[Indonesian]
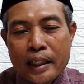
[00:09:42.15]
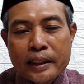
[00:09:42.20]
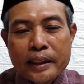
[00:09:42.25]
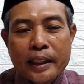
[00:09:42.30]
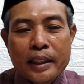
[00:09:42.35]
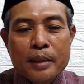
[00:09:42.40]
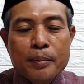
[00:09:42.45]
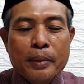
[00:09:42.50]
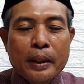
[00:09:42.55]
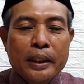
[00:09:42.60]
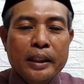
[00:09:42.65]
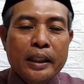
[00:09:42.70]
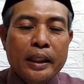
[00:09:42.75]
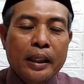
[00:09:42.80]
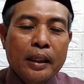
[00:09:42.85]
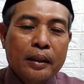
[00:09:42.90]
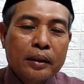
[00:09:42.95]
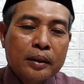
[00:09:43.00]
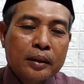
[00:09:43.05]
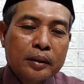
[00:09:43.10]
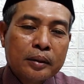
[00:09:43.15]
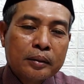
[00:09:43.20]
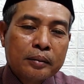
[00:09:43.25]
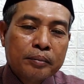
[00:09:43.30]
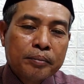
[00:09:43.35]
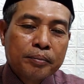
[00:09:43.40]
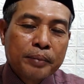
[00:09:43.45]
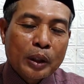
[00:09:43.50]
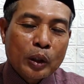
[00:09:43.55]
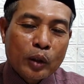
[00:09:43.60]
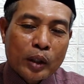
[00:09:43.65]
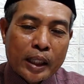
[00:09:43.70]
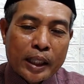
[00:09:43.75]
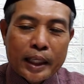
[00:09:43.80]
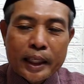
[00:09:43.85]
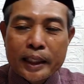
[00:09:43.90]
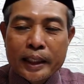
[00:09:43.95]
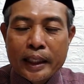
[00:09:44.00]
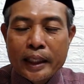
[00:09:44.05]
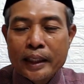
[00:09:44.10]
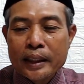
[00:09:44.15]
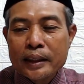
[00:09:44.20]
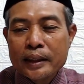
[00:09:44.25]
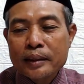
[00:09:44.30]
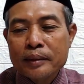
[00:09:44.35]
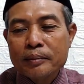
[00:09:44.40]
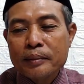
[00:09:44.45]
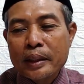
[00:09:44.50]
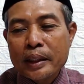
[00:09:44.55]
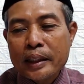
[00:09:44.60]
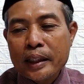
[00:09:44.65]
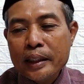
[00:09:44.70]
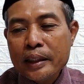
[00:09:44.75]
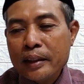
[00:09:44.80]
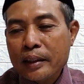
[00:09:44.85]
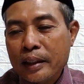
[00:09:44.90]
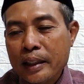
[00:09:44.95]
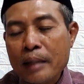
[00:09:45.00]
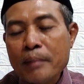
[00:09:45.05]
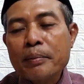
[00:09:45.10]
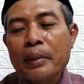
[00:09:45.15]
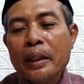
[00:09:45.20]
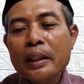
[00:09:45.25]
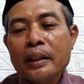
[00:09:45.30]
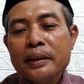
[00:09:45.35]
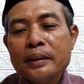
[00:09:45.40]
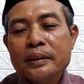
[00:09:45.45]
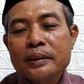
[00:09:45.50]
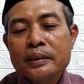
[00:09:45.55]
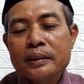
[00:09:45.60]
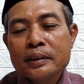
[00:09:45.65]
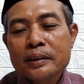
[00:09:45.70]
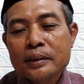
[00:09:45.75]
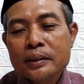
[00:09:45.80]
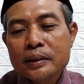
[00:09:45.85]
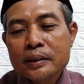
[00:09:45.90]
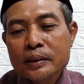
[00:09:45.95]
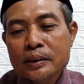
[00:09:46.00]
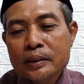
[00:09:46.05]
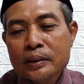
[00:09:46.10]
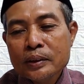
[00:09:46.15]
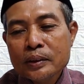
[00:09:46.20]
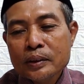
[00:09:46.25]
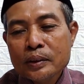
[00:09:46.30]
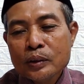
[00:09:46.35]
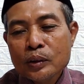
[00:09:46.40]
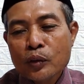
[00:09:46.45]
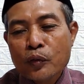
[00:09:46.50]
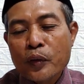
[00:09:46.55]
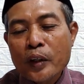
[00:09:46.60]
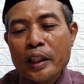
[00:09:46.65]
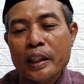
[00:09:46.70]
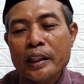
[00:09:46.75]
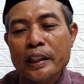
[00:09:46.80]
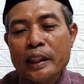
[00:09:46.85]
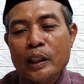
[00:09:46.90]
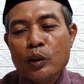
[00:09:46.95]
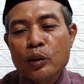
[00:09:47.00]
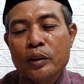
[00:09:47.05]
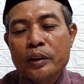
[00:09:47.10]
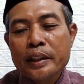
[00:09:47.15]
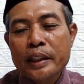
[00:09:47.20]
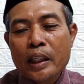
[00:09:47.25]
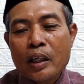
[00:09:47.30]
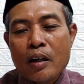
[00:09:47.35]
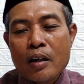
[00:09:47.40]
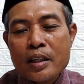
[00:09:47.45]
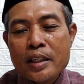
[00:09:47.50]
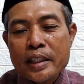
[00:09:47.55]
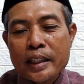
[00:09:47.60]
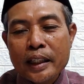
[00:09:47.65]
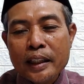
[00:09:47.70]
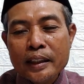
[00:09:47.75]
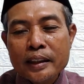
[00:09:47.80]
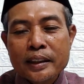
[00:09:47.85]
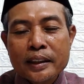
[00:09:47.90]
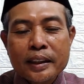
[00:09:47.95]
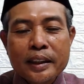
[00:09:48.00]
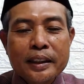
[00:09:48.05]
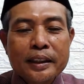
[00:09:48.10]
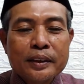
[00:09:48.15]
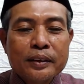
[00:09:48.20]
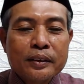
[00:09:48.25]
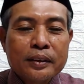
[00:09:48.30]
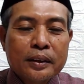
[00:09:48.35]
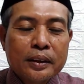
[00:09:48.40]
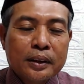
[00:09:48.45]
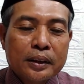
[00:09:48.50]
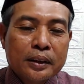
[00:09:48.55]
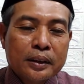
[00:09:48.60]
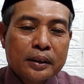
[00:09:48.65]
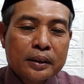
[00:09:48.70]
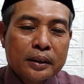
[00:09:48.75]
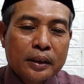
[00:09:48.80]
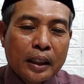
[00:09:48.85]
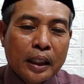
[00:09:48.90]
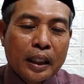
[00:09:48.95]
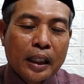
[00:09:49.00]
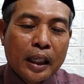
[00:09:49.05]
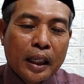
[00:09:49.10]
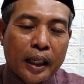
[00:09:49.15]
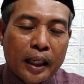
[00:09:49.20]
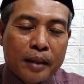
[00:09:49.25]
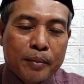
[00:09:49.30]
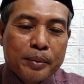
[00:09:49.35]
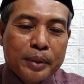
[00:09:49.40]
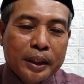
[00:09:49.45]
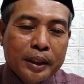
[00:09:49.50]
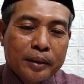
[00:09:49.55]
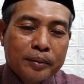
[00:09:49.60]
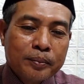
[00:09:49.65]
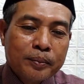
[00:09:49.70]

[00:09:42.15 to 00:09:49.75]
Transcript: daripada berolahraga, maka ya gampang. Ufadzilu dirasah kan alal la'bi.